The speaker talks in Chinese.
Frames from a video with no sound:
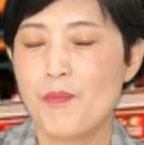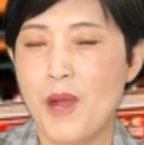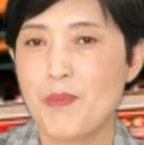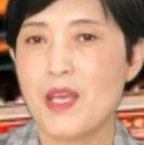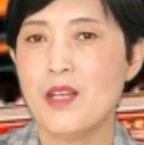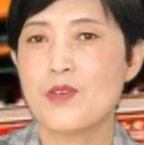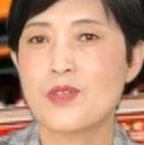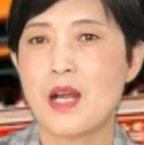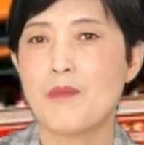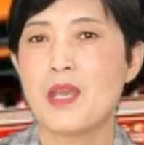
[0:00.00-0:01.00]
把别的都
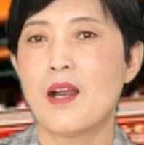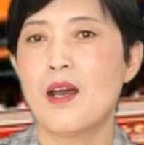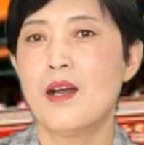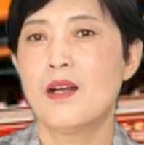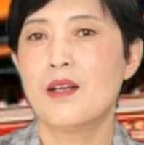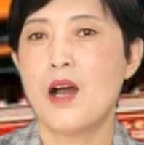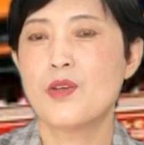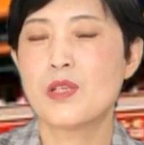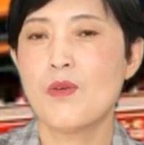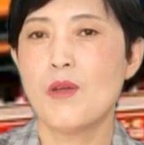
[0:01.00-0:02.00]
杀灭了，然后
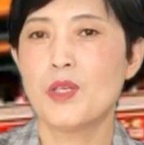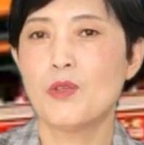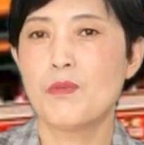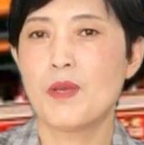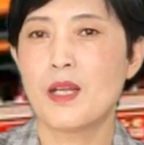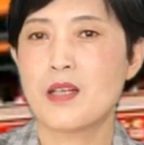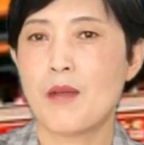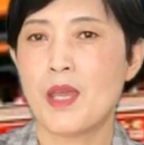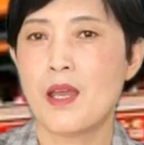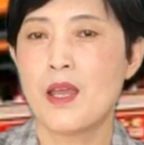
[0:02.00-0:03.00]
新冠病毒没杀
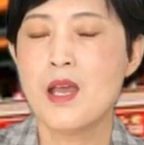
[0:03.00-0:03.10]
灭。